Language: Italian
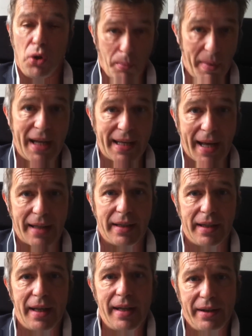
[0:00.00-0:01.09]
Non
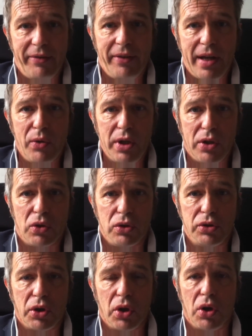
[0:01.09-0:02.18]
mancate, è davvero un
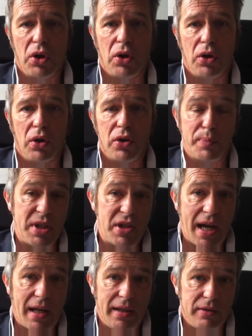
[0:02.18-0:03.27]
incontro
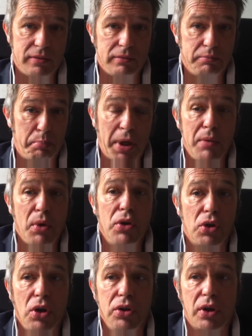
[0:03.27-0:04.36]
speciale, un primo
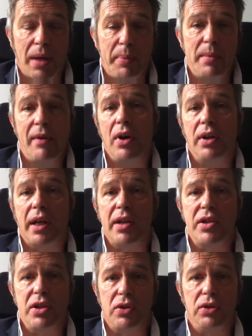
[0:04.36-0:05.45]
incontro, è la prima volta
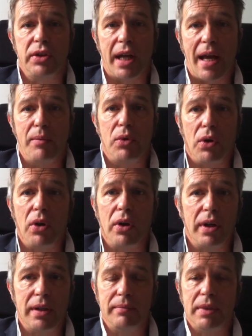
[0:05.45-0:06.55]
che ci
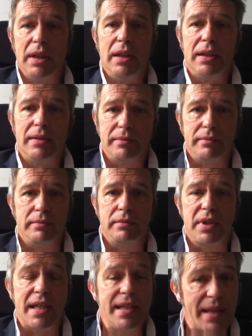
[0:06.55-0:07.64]
incontriamo, eh,
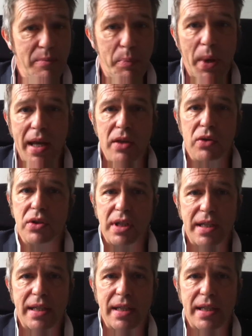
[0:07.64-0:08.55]
ehm, senza impegno,